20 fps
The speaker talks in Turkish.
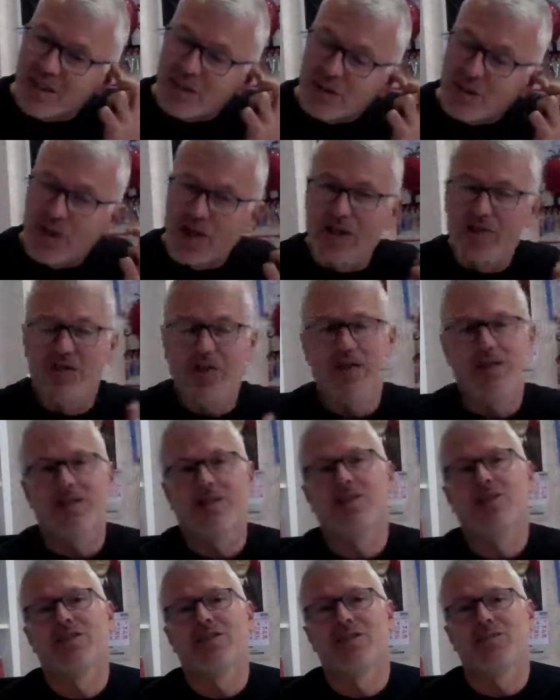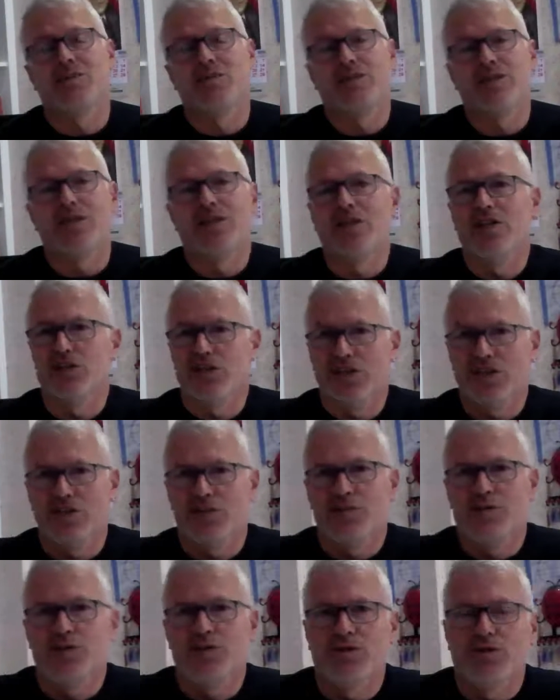görevli arkadaşlarımla birlikte iyi
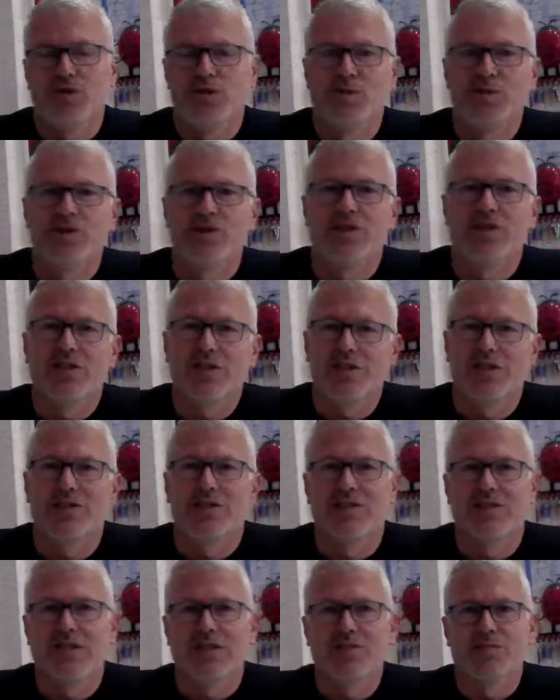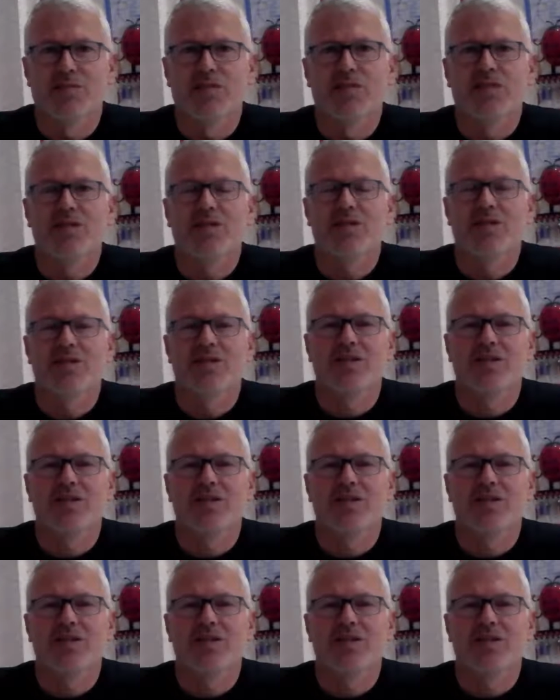çalışmıştık bu maçı, iyi hazırlanmıştık.